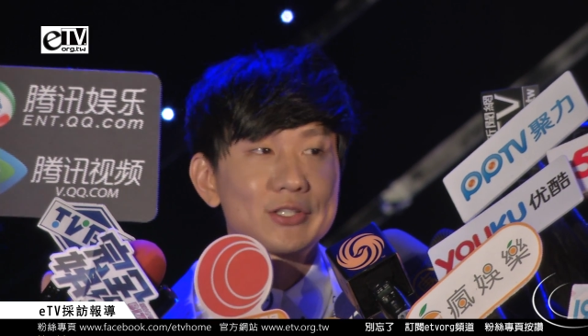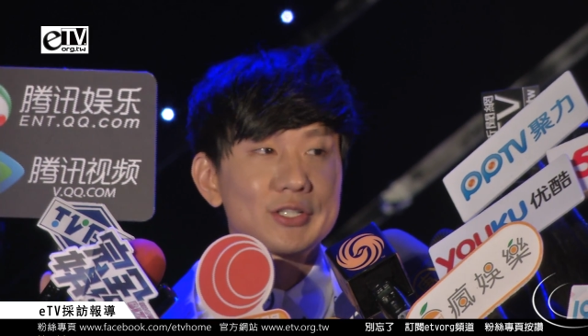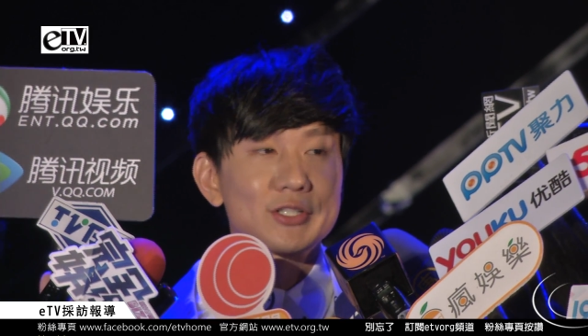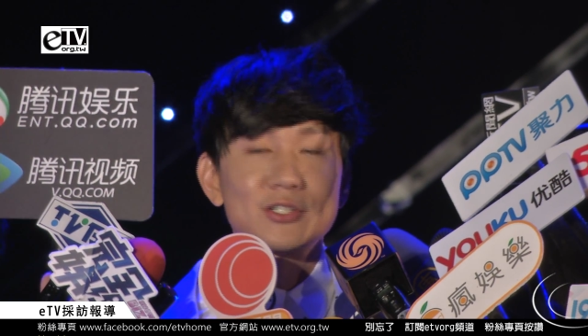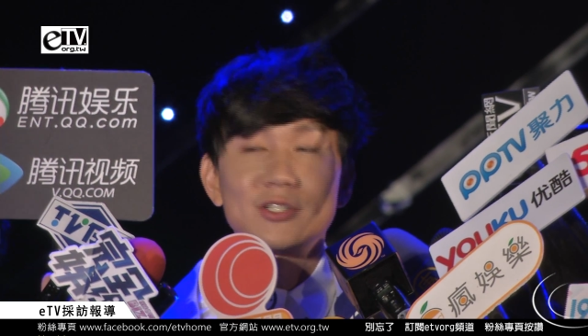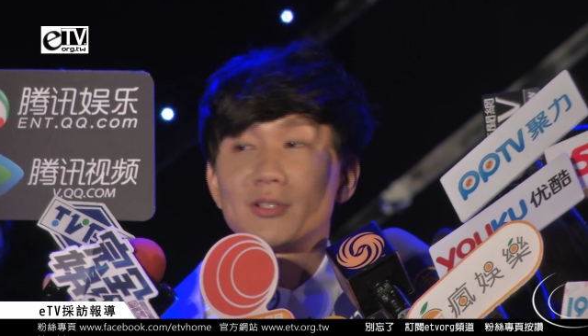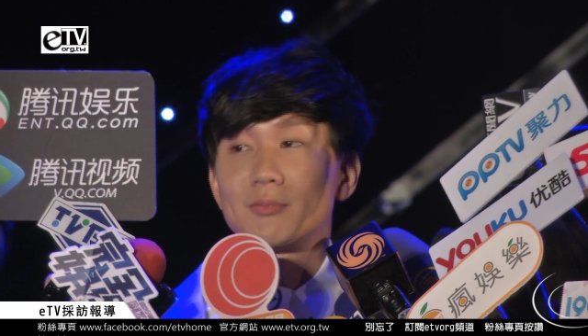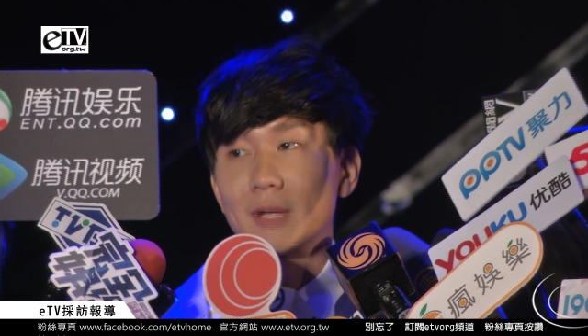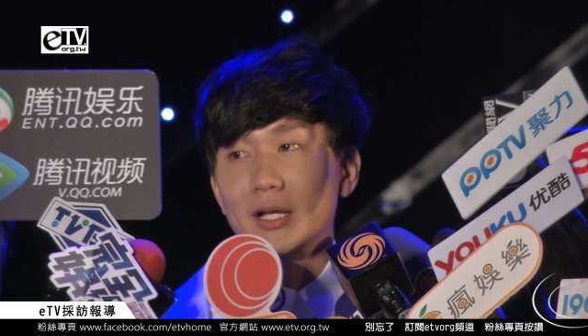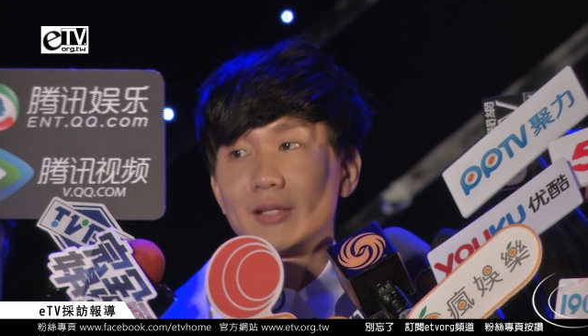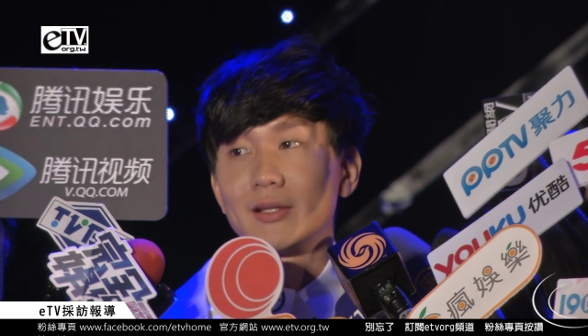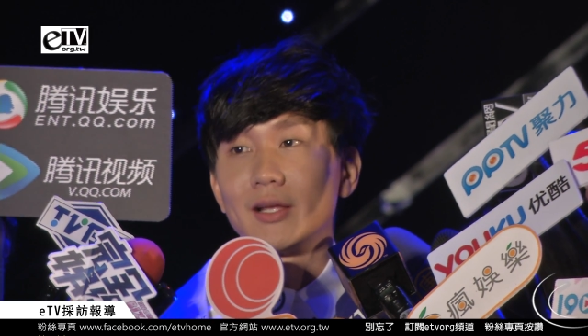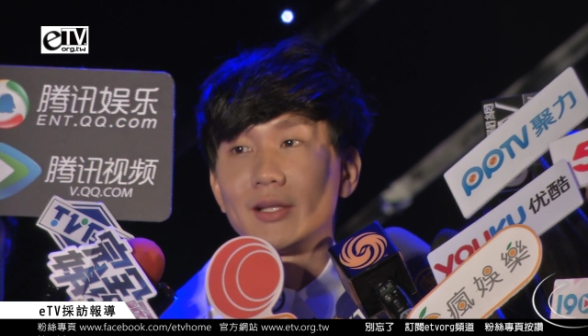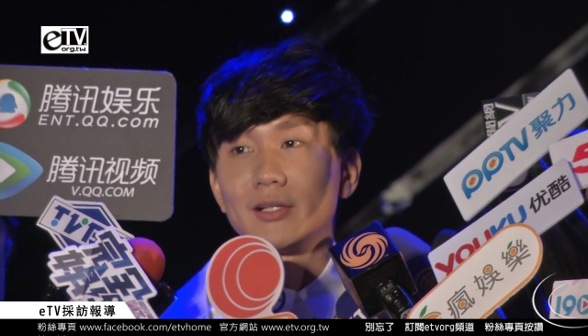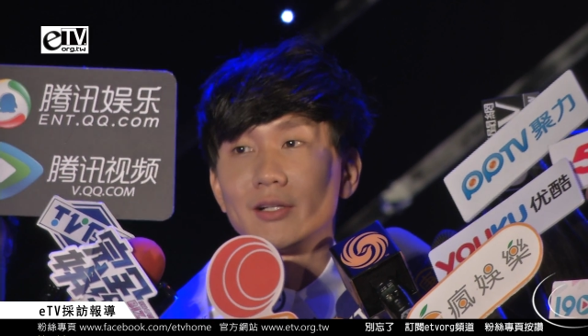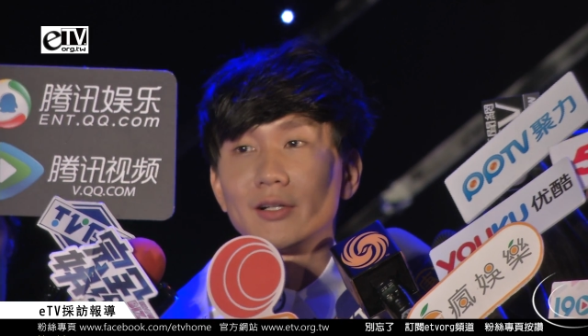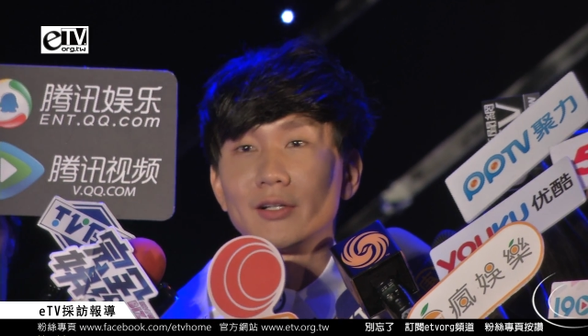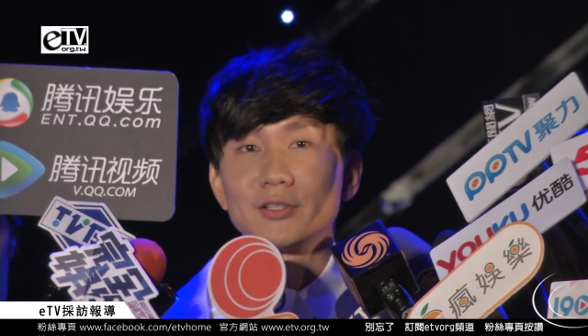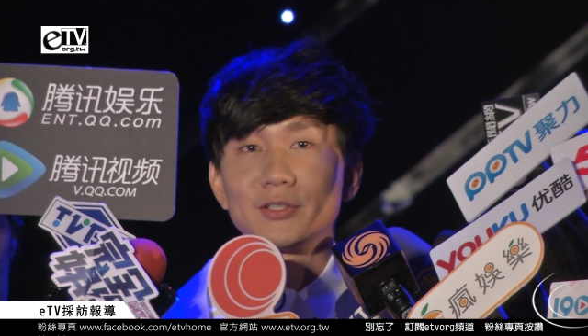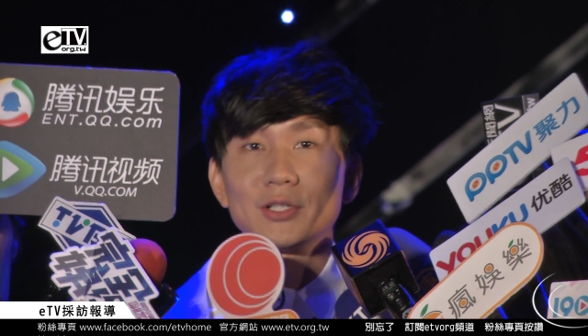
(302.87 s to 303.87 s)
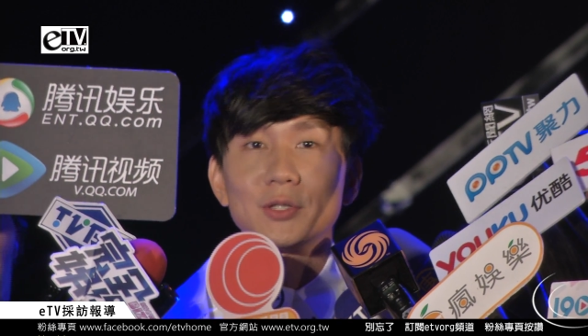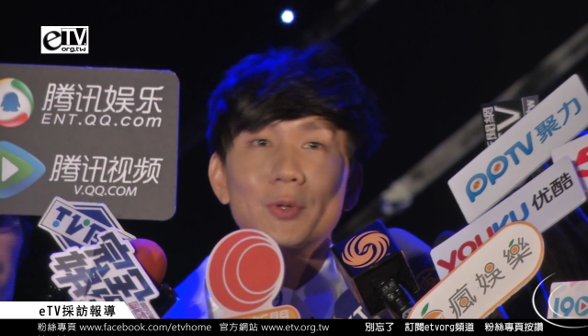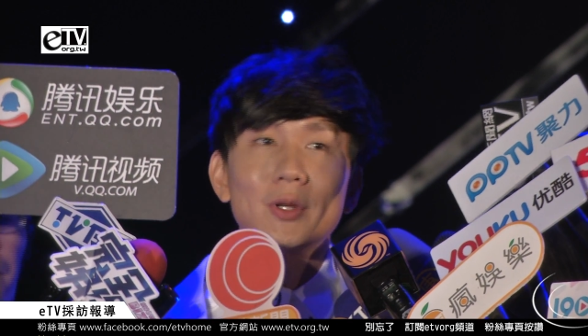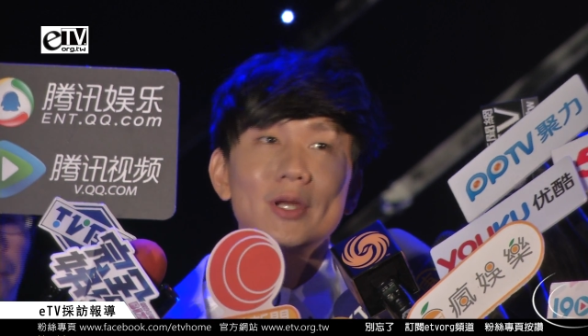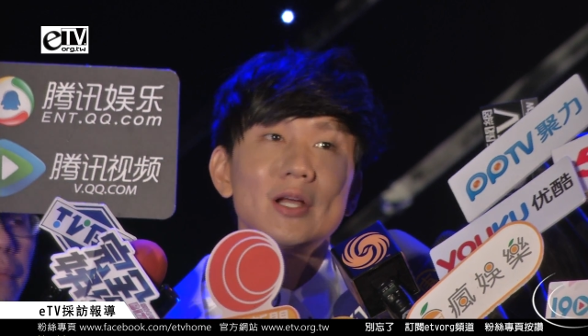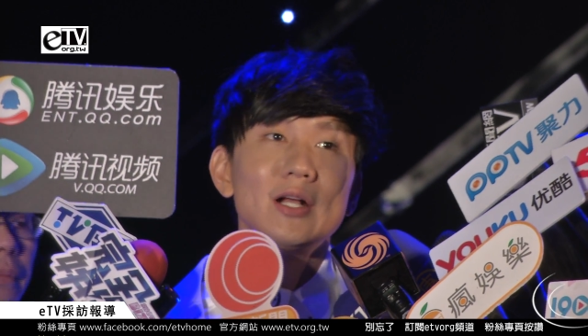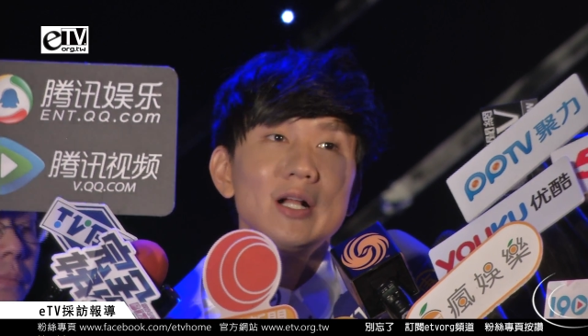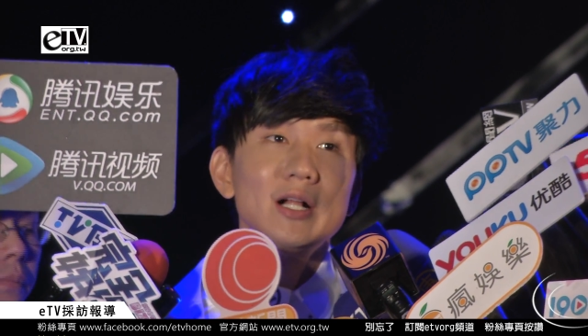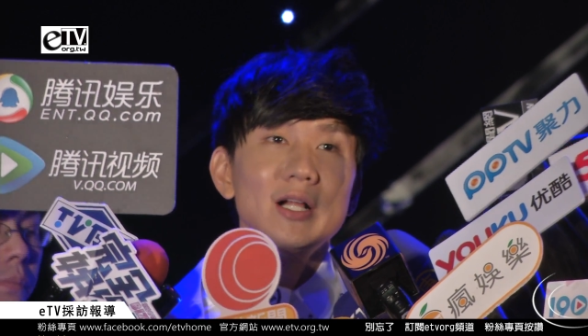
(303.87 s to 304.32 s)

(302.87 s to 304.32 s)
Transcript: 情，其实蛮难的。可是因为